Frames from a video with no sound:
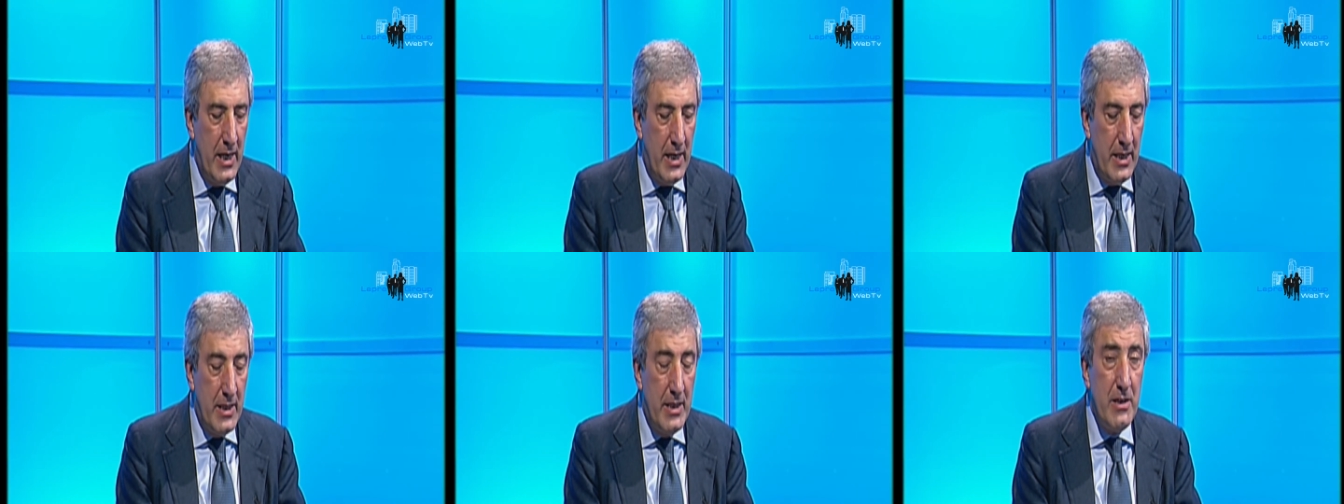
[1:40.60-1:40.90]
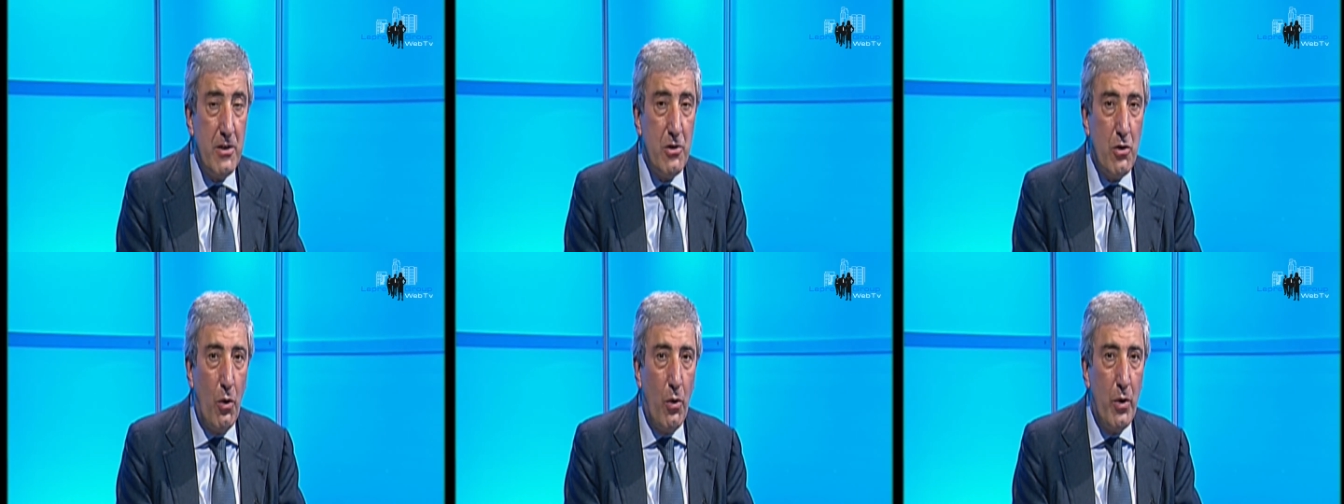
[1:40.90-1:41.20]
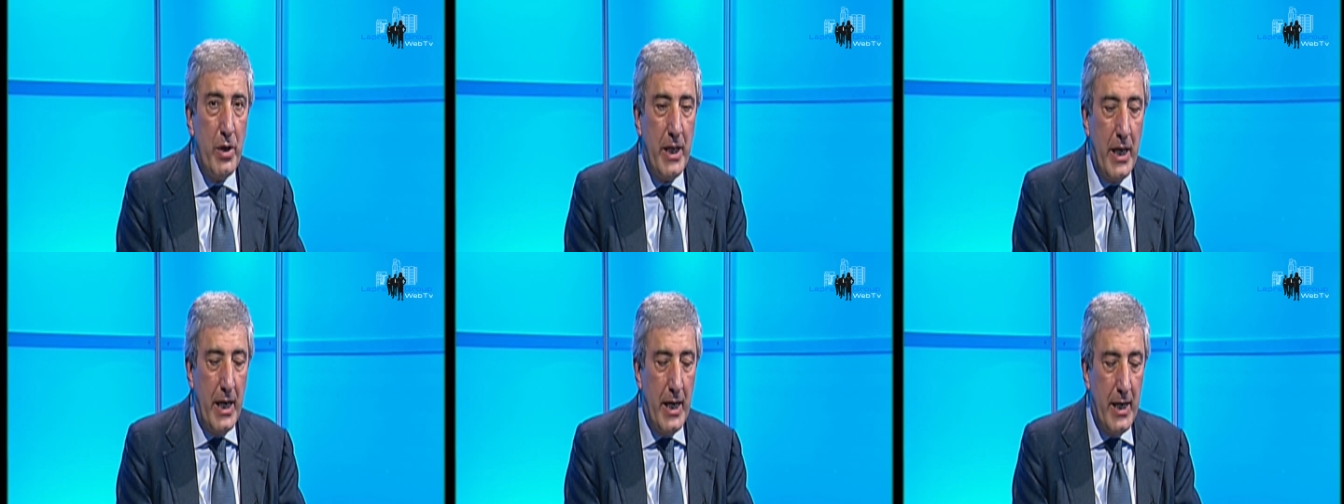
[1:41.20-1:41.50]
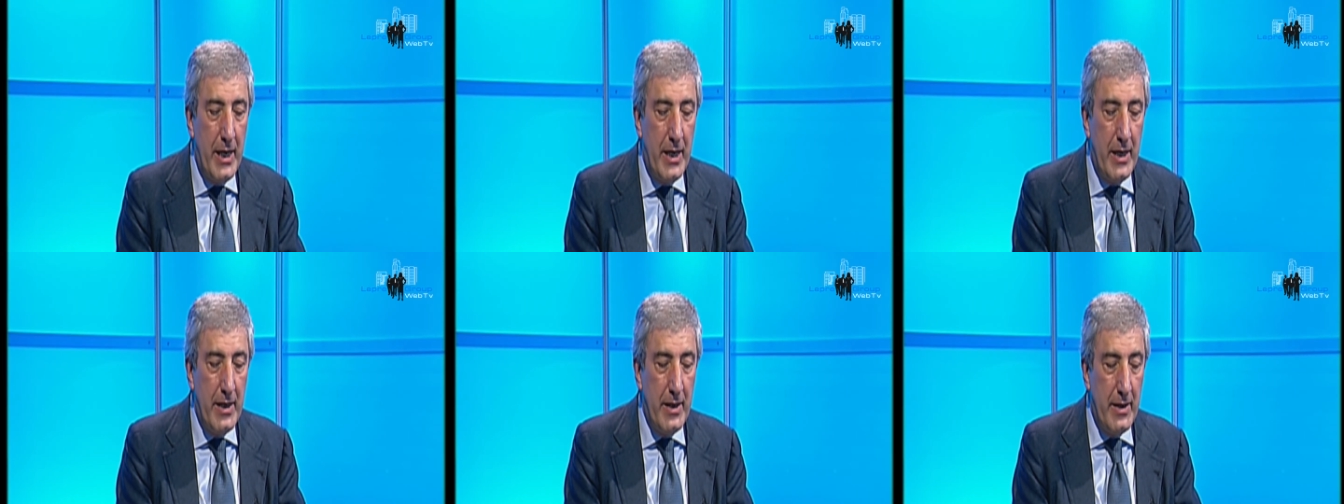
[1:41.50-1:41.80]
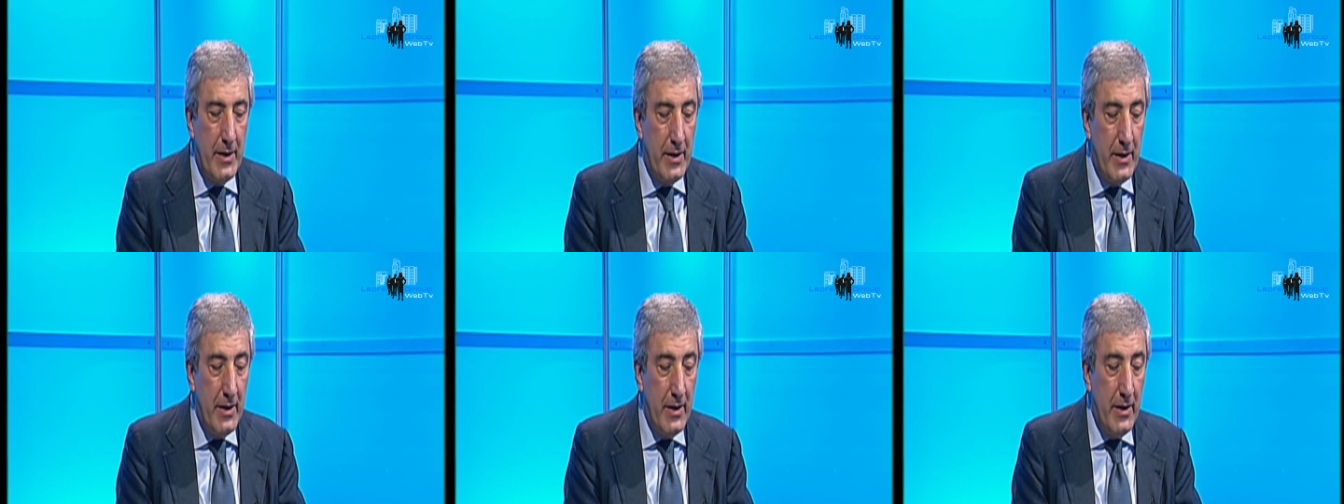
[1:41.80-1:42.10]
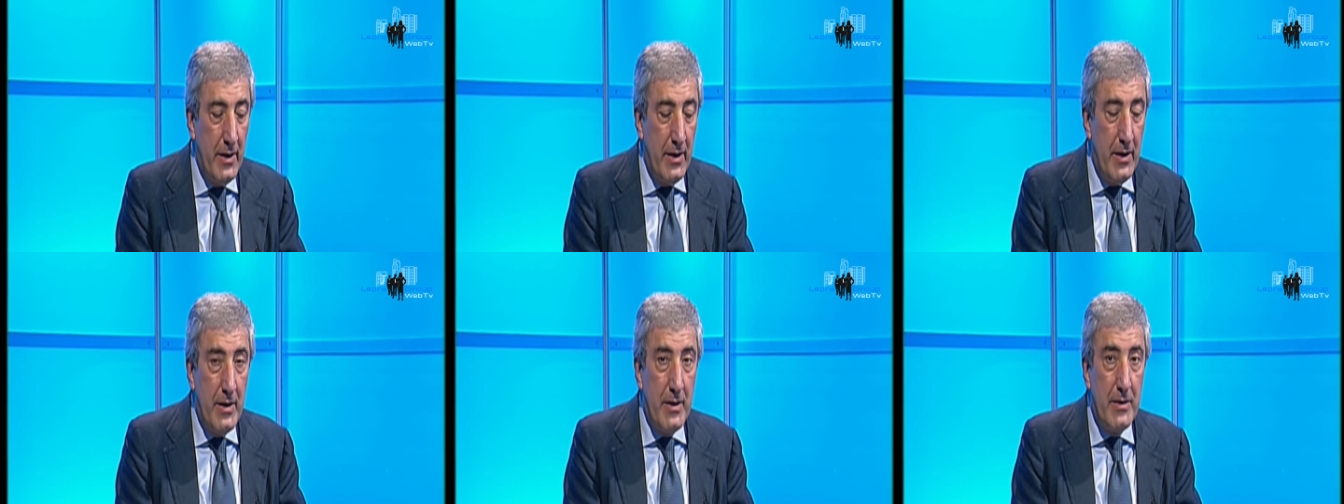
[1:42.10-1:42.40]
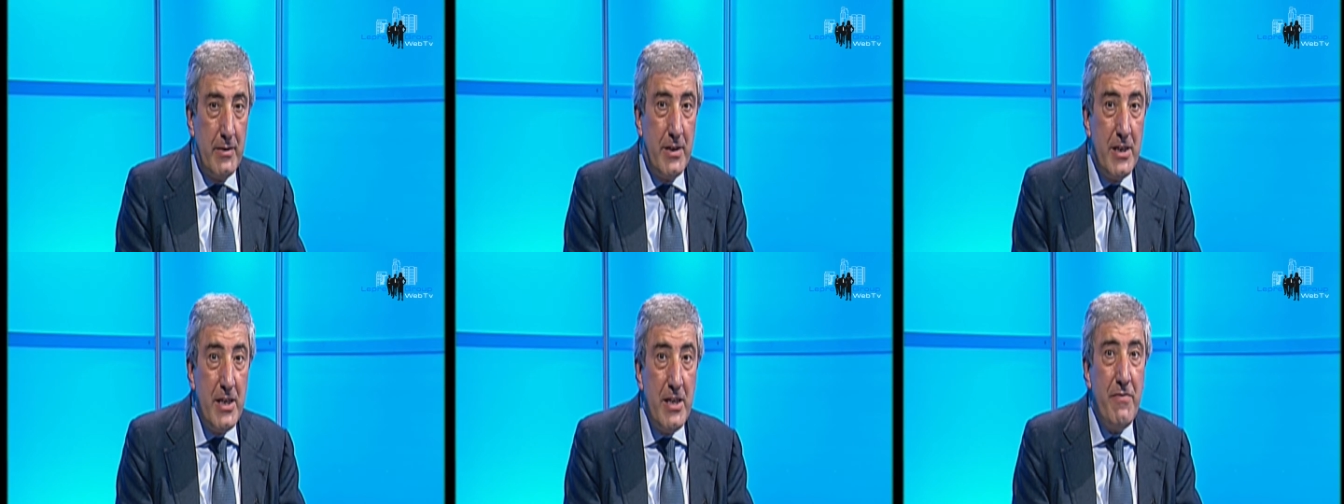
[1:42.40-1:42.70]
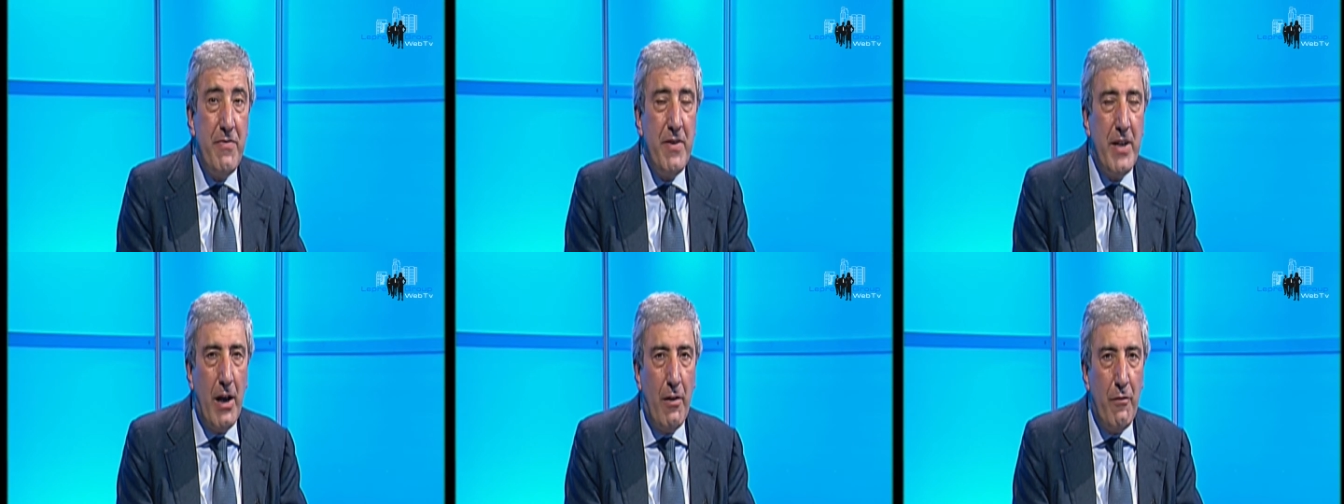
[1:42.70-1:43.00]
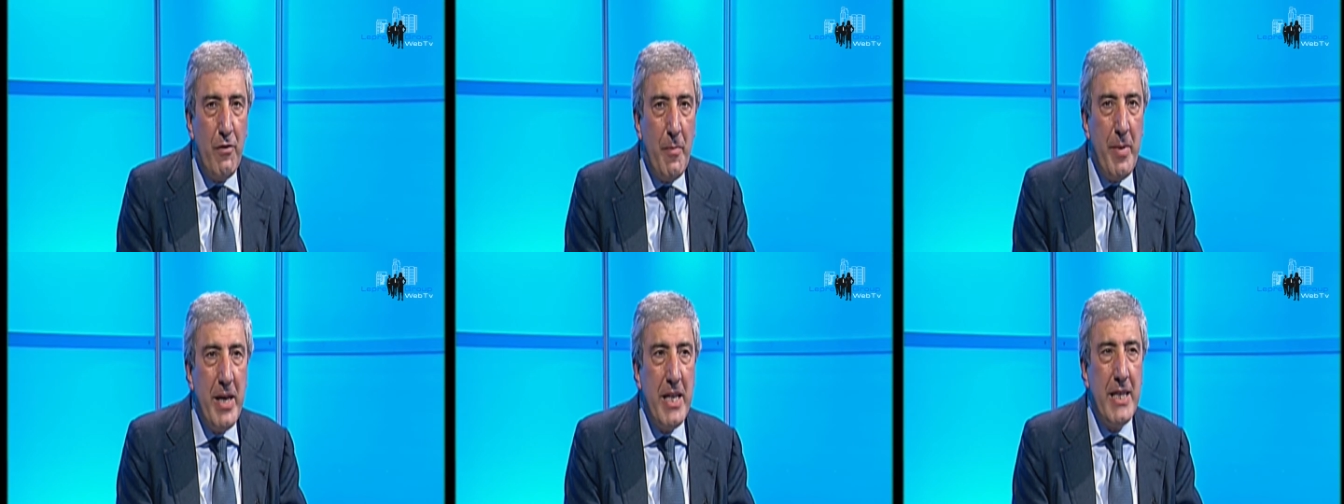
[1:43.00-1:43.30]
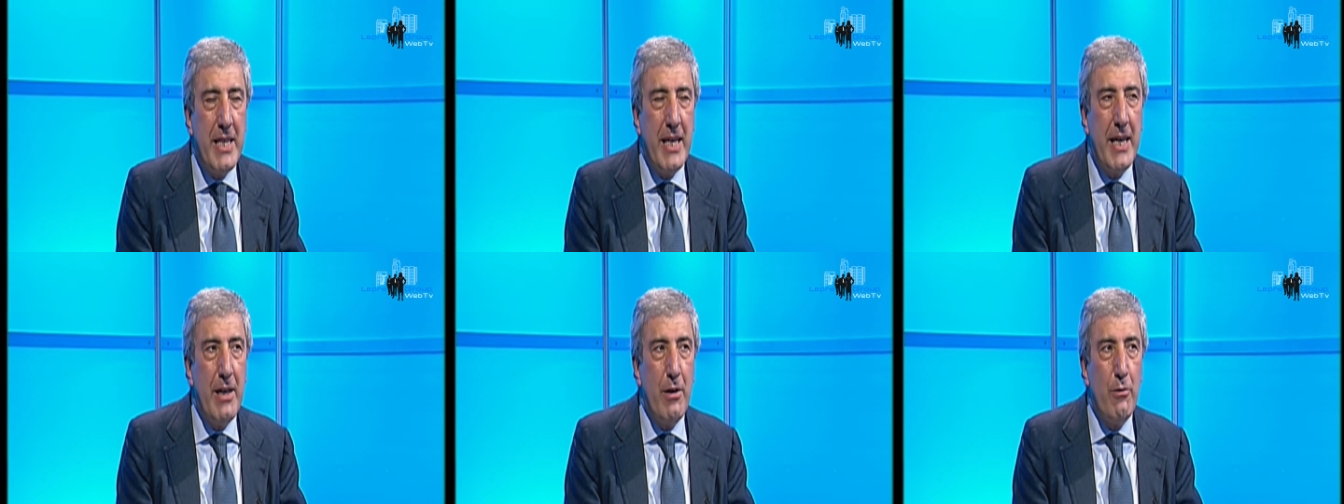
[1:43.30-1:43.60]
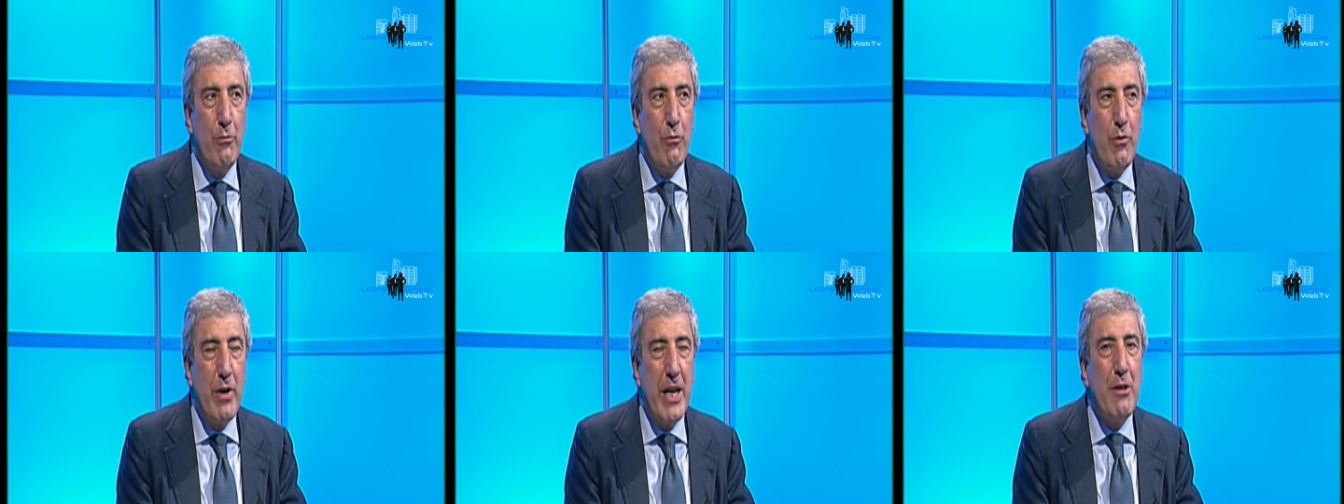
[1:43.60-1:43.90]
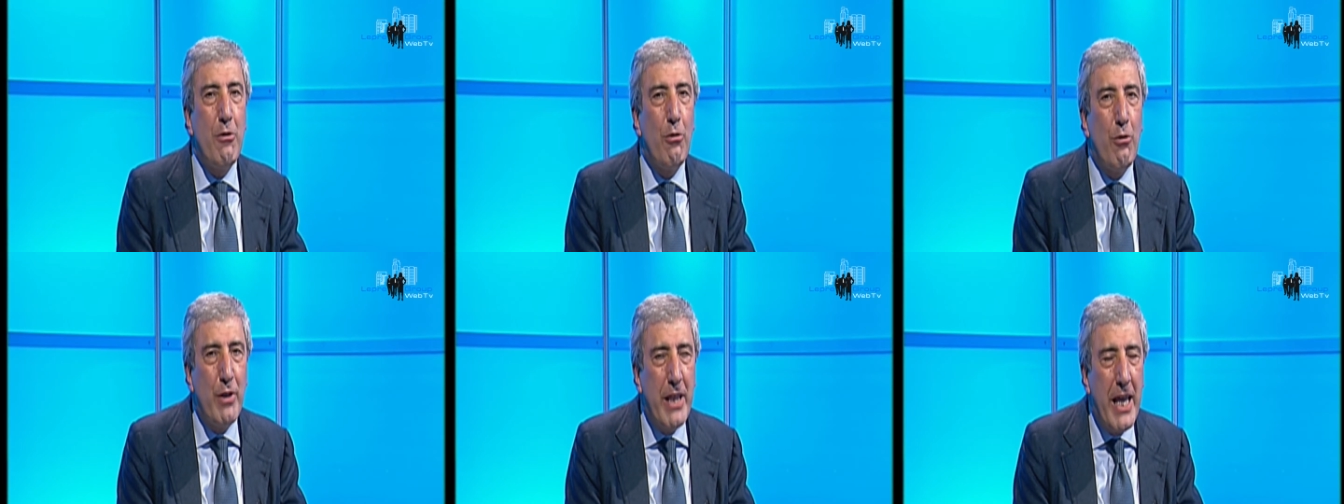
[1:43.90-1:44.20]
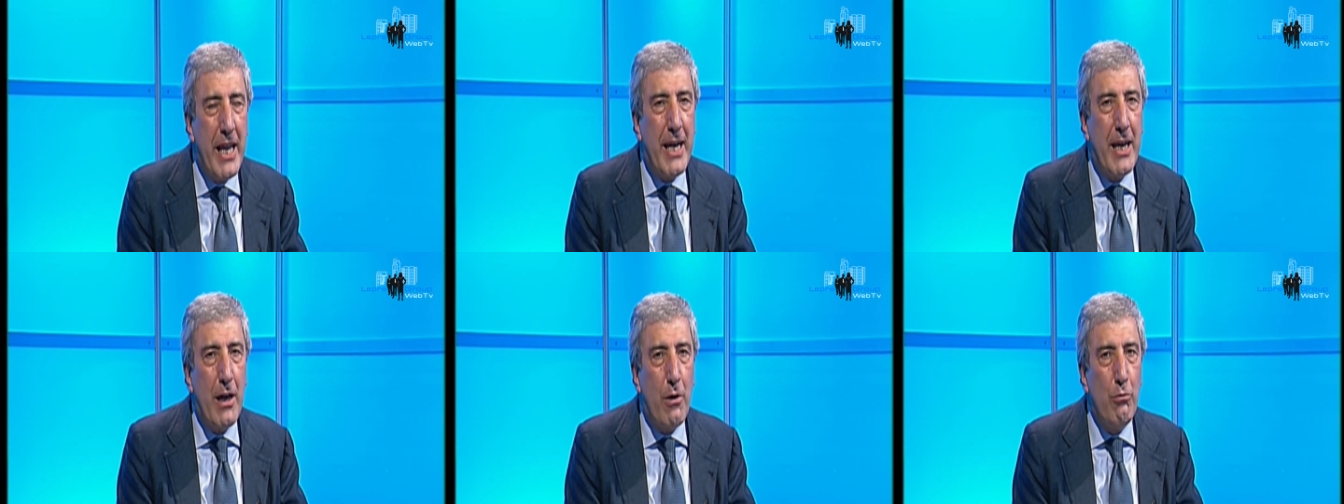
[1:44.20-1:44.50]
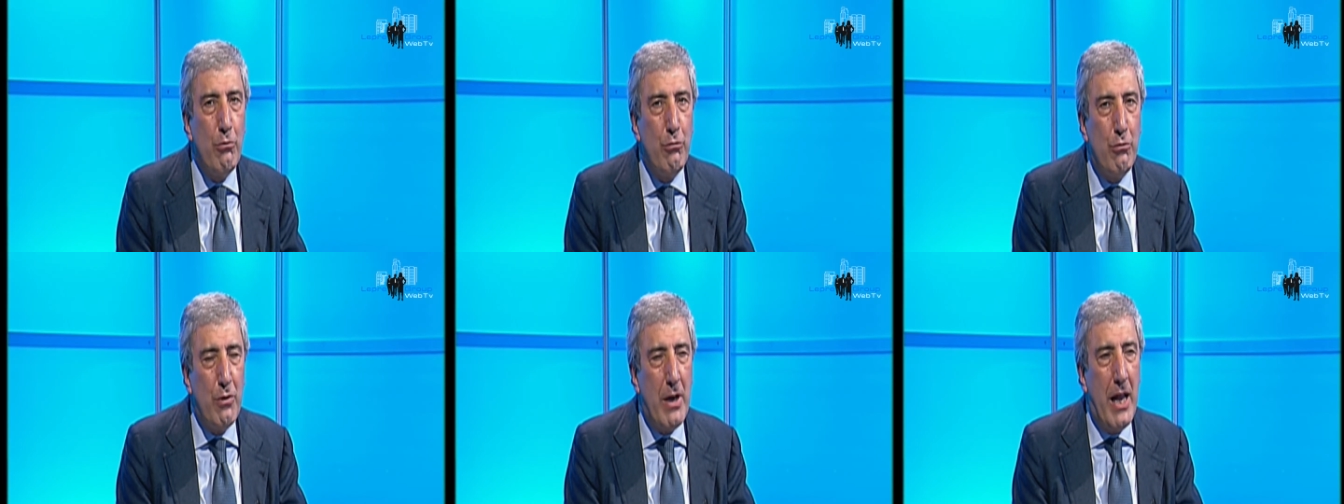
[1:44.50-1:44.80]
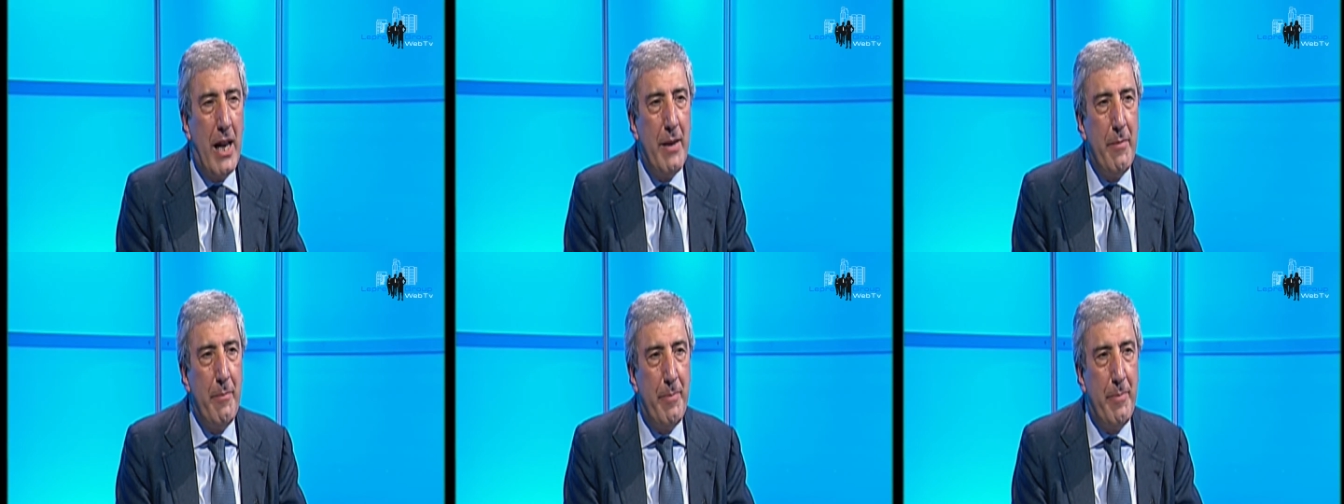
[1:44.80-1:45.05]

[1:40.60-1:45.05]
di storia, eh, significa ovviamente un retroterra culturale,